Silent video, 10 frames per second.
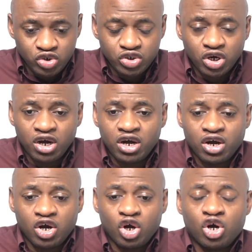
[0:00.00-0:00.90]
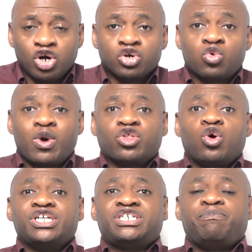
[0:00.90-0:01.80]
uh, eh,
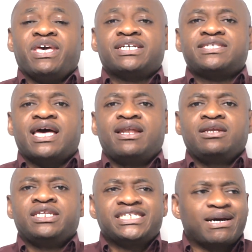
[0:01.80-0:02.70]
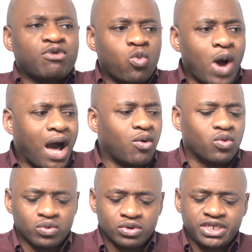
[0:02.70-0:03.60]
14 pixel, diciamo wow,
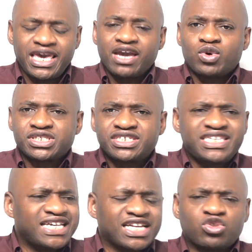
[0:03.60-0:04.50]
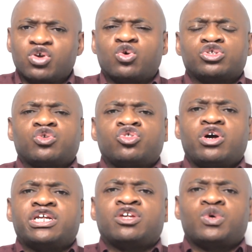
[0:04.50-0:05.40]
chi è, chi è stato il
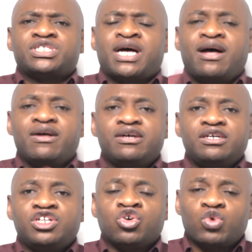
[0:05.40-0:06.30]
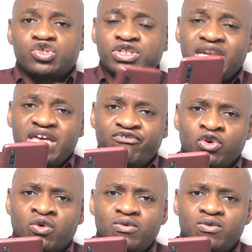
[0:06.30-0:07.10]
costruttore di, questa, di questo telefono?